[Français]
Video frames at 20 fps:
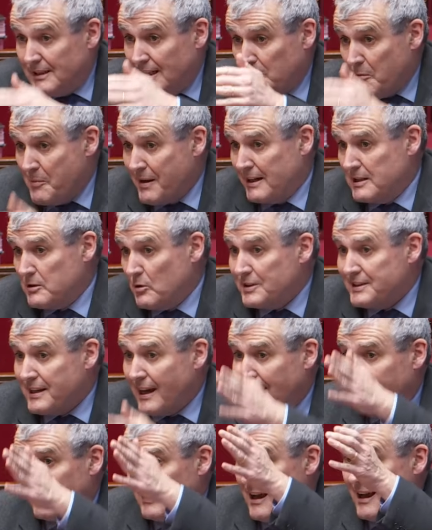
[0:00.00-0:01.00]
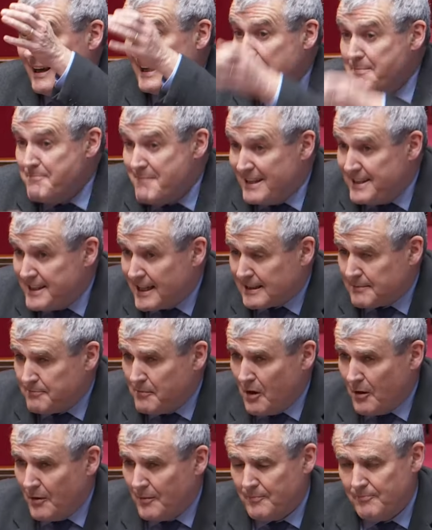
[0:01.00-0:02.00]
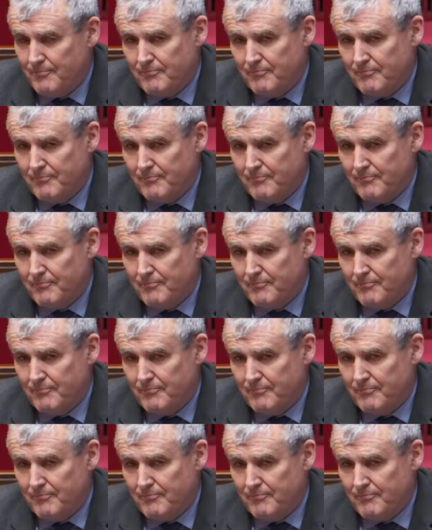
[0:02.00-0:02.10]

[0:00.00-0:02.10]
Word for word: la comparaison s'arrête là immédiatement.